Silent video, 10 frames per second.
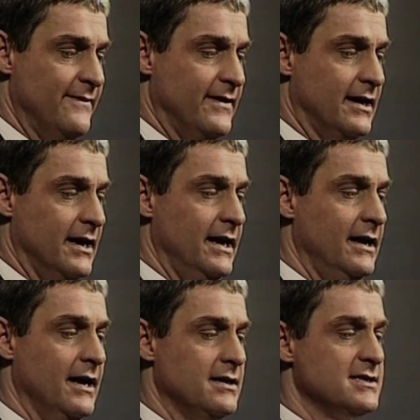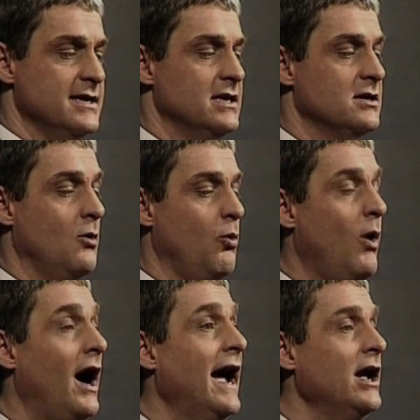«Тогда ученики, приступив к
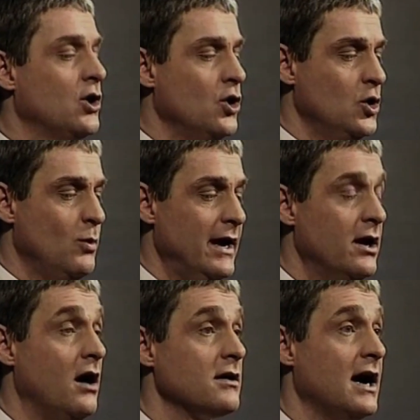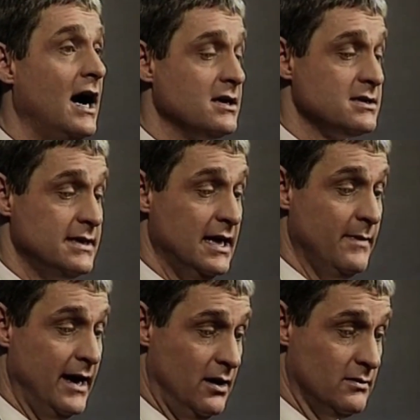Иисусу наедине, сказали, «А почему мы
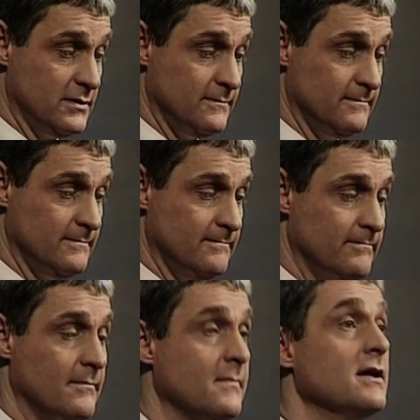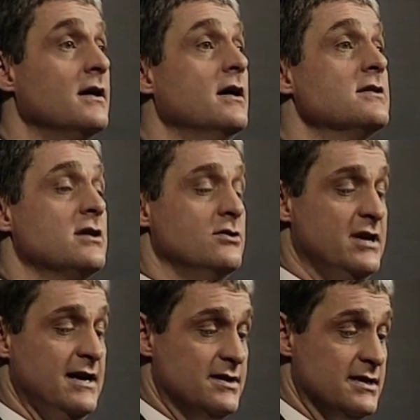не могли изгнать его?»
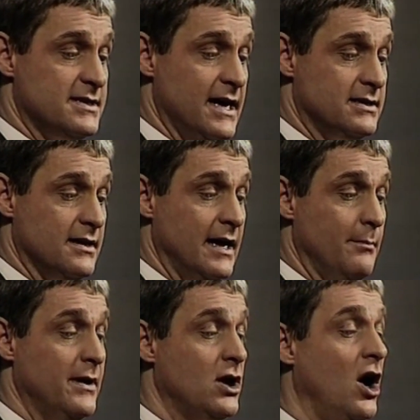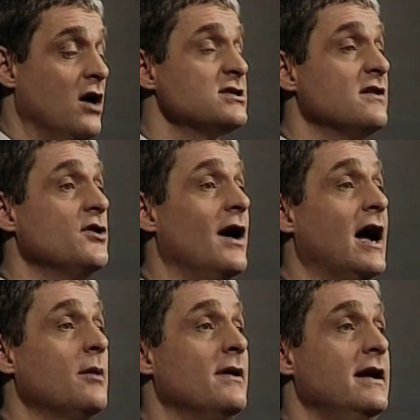Иисус же сказал им,
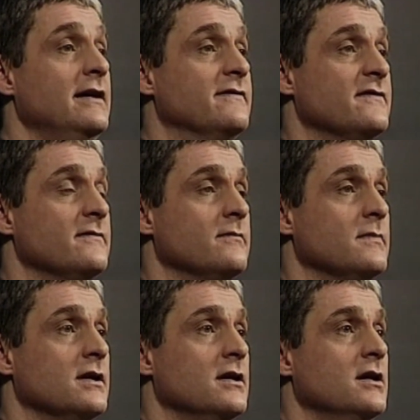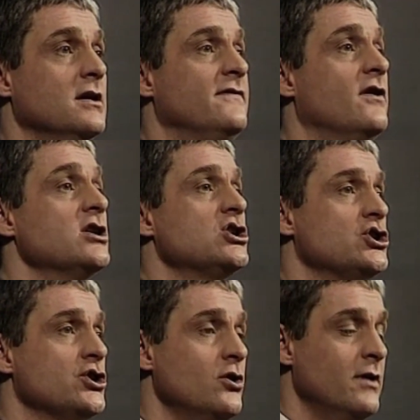«По неверию вашему, ибо
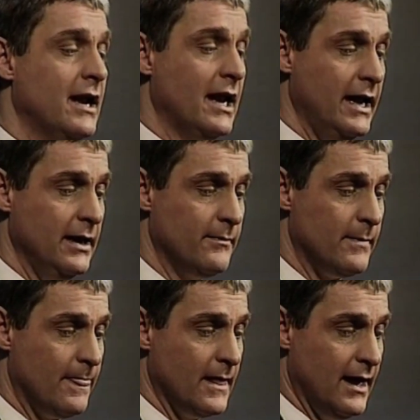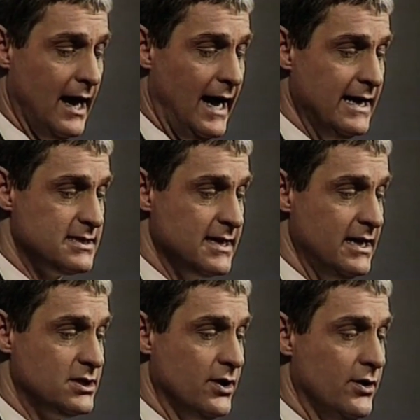истинно говорю вам,
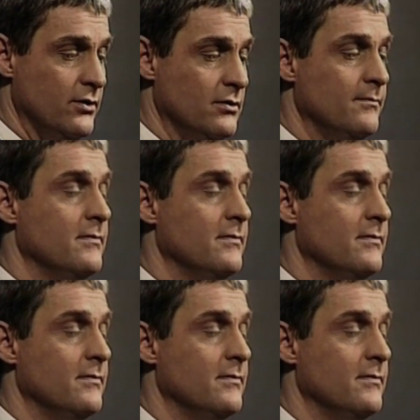если